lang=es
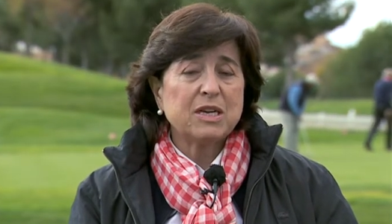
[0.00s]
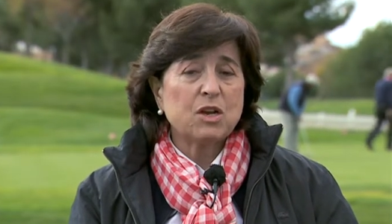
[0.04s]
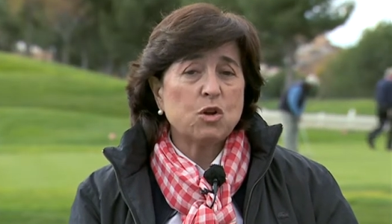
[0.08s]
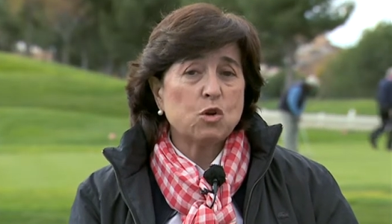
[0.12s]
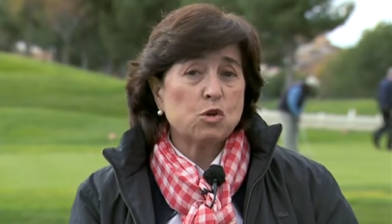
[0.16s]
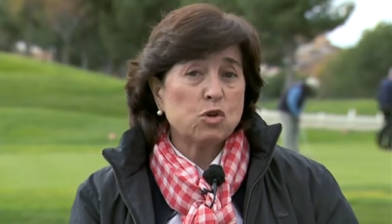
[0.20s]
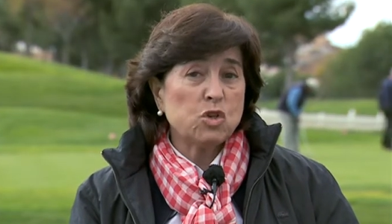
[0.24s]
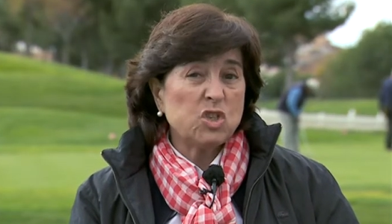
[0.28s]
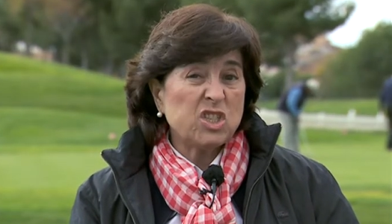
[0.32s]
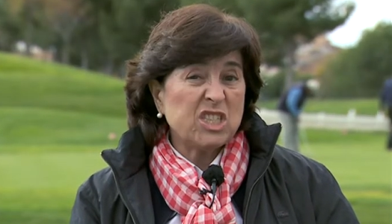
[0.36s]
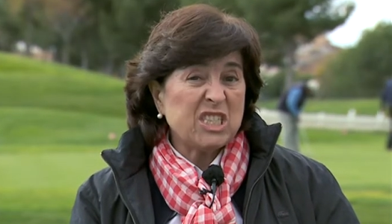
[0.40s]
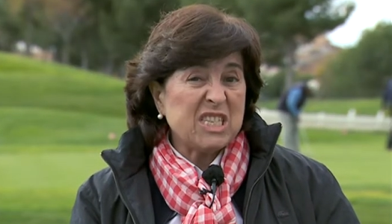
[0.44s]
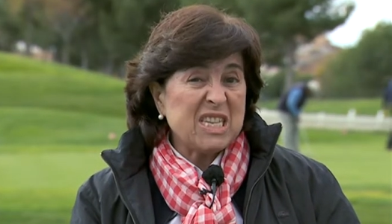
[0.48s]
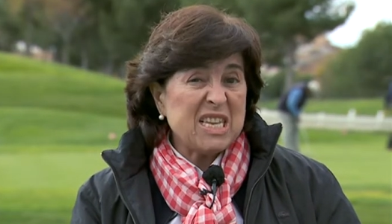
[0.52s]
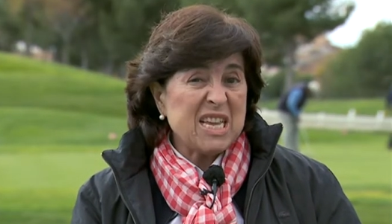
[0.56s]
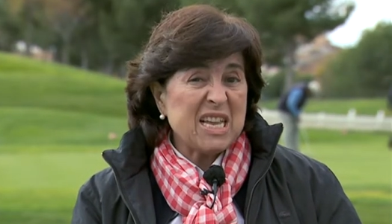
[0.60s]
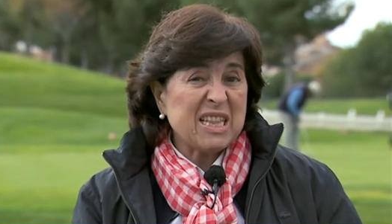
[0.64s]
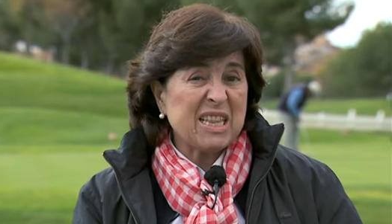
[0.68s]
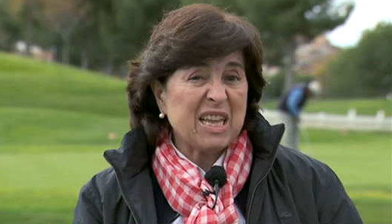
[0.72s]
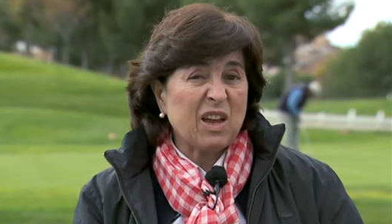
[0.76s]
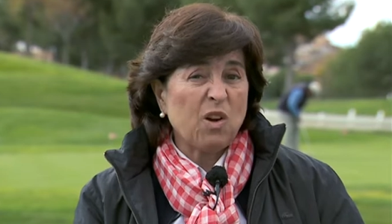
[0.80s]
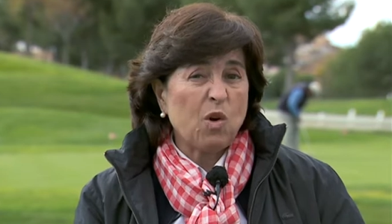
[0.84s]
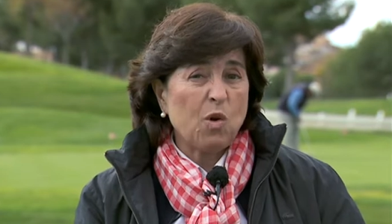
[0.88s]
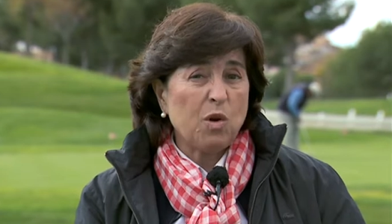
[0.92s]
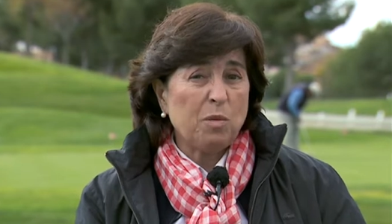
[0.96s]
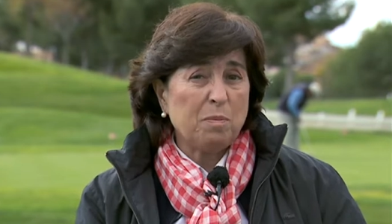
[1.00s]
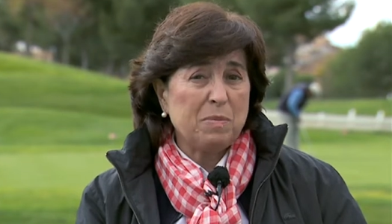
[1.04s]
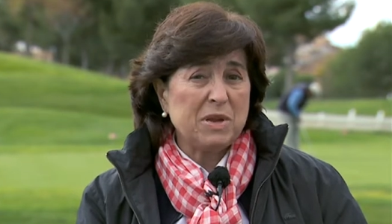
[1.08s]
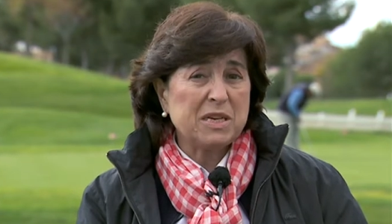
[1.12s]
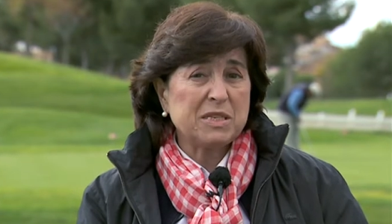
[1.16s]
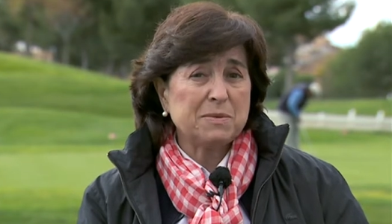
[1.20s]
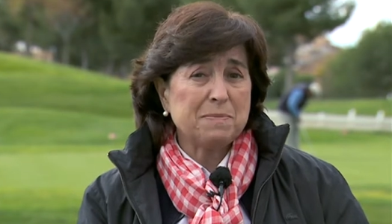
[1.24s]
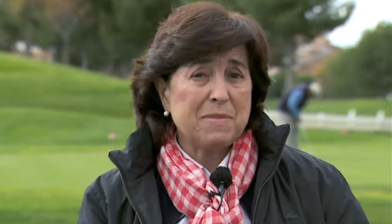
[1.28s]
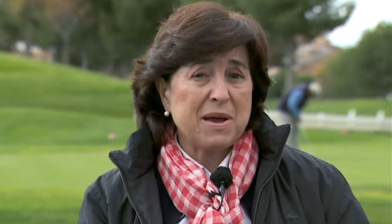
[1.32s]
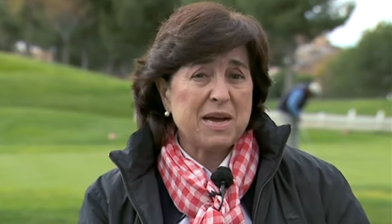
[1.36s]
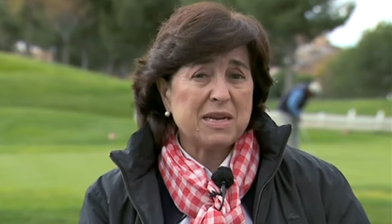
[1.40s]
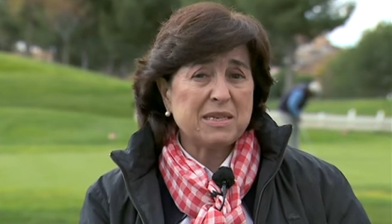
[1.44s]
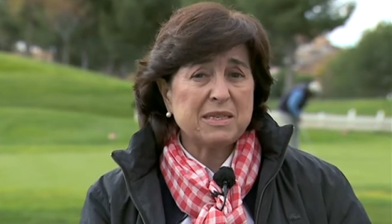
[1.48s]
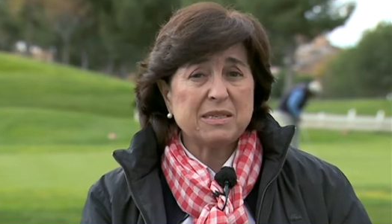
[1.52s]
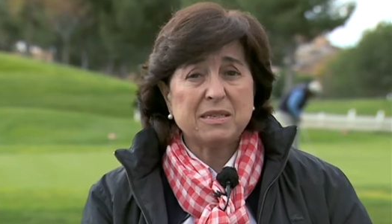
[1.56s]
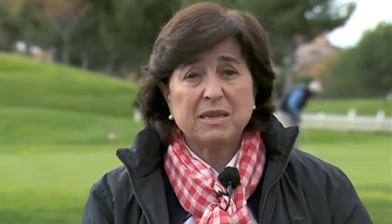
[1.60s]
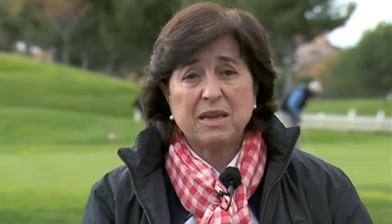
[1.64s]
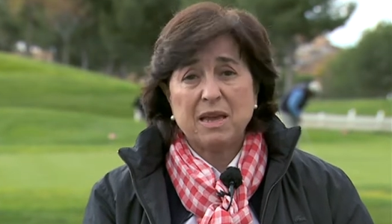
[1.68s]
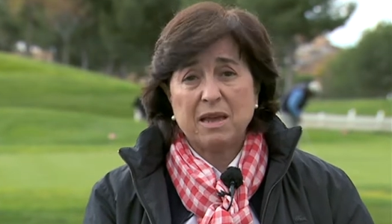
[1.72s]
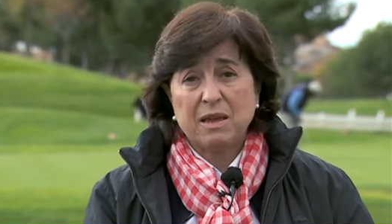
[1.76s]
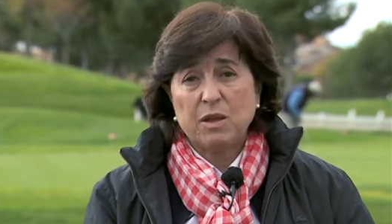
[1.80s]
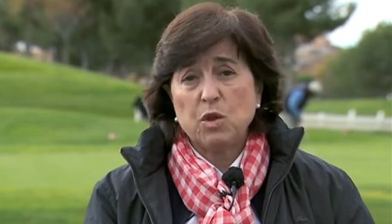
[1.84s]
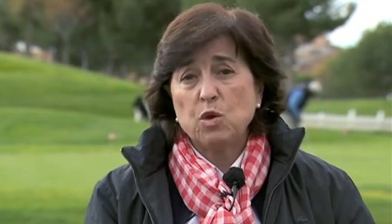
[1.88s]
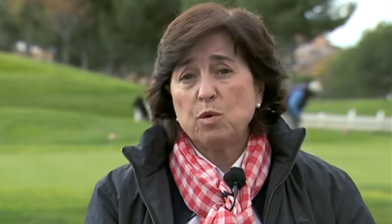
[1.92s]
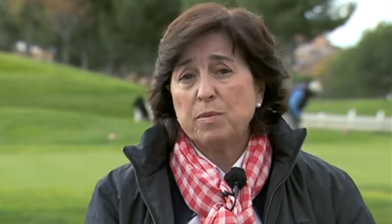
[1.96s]
con siete golpes más
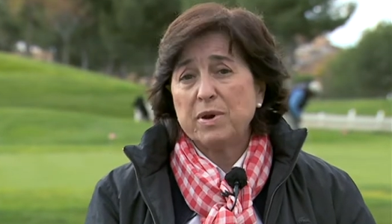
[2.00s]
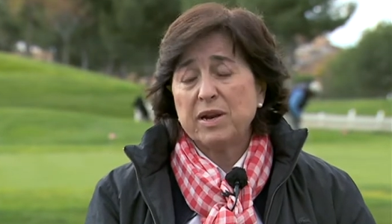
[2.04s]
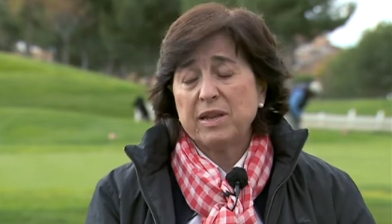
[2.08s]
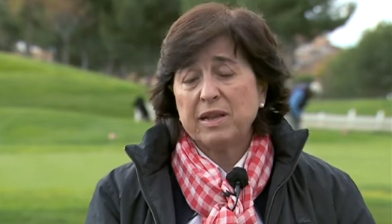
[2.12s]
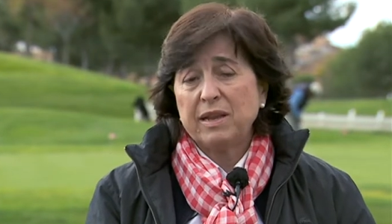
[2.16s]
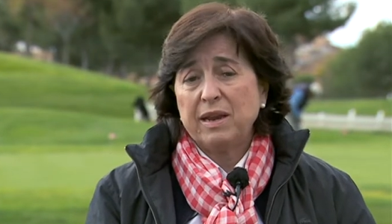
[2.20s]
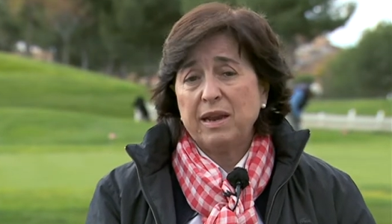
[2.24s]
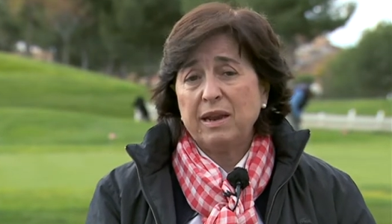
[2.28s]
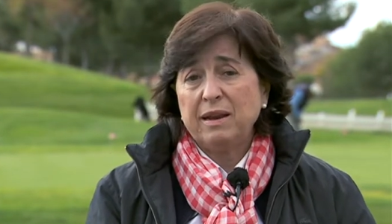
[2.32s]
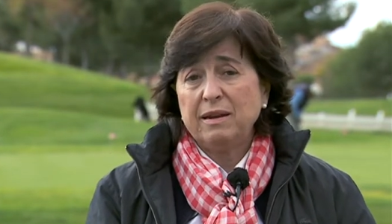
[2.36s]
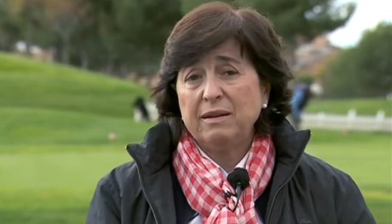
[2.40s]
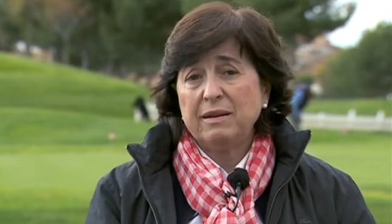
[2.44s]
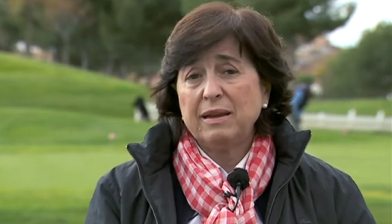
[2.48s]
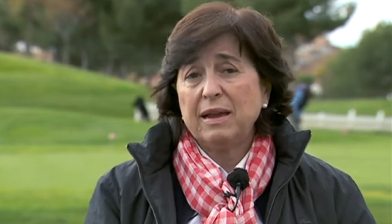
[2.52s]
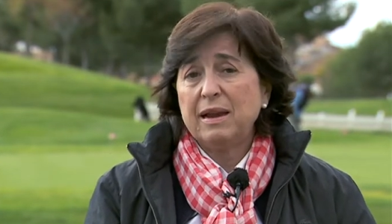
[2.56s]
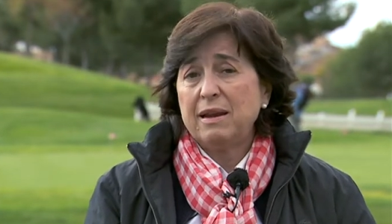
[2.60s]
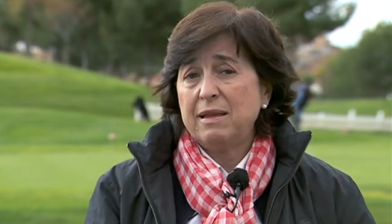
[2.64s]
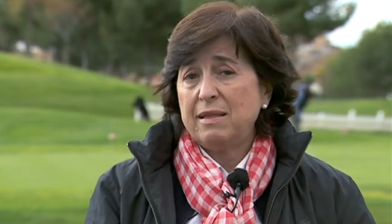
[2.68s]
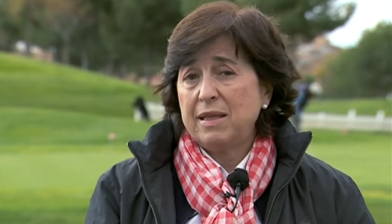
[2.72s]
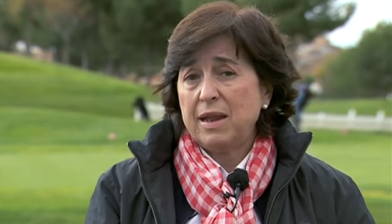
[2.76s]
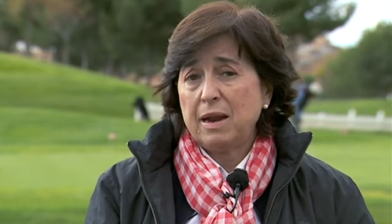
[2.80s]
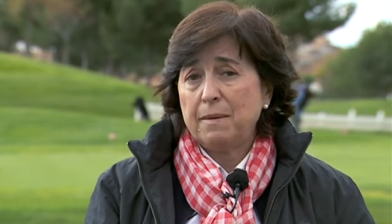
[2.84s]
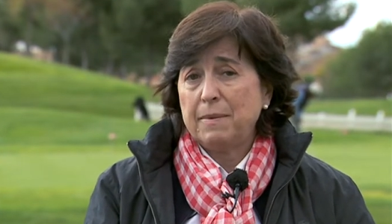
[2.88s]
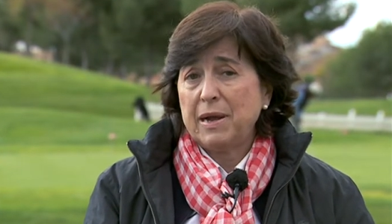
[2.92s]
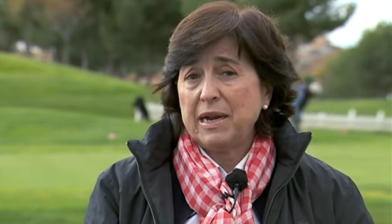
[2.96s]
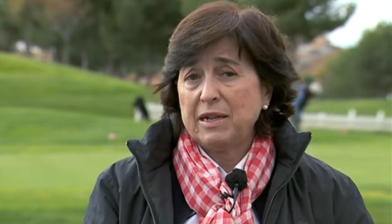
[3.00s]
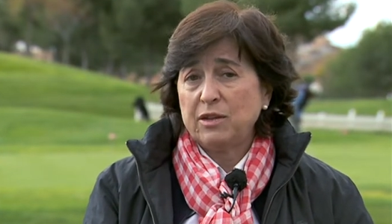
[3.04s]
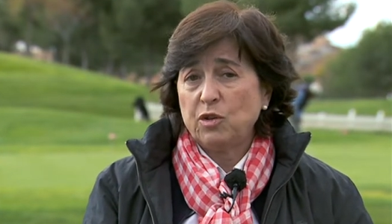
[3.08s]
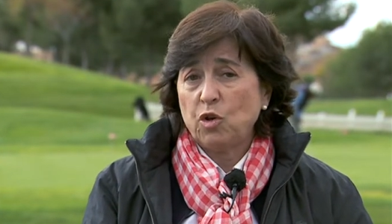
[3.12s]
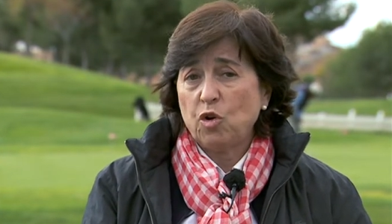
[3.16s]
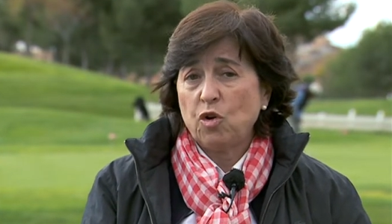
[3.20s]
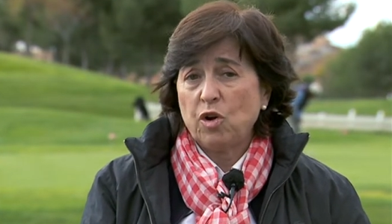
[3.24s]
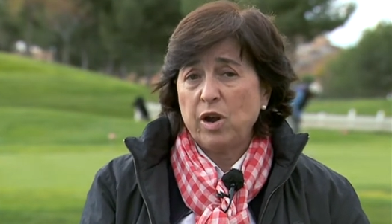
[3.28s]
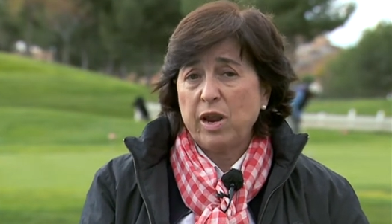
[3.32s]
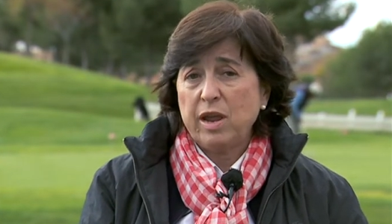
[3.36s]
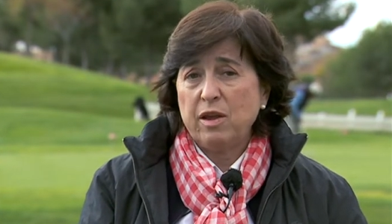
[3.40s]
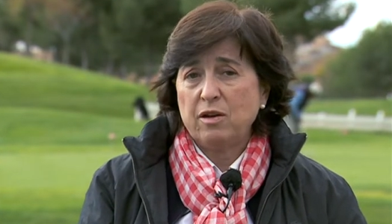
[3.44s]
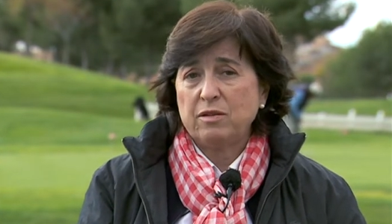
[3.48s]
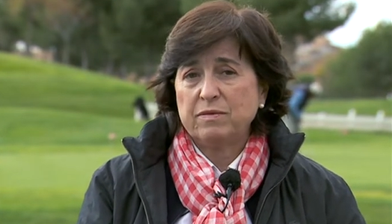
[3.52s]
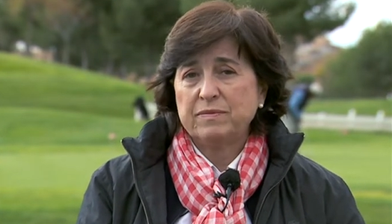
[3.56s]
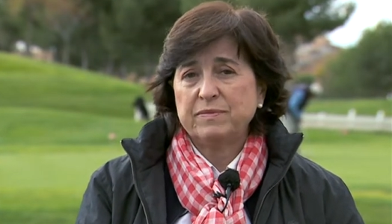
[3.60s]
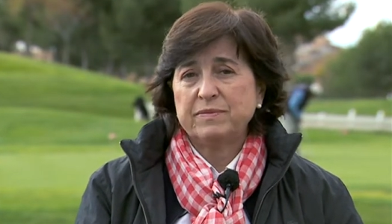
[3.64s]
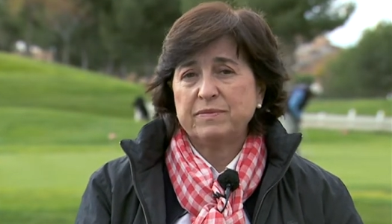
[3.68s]
que Hubert Green, que lideraba el torneo.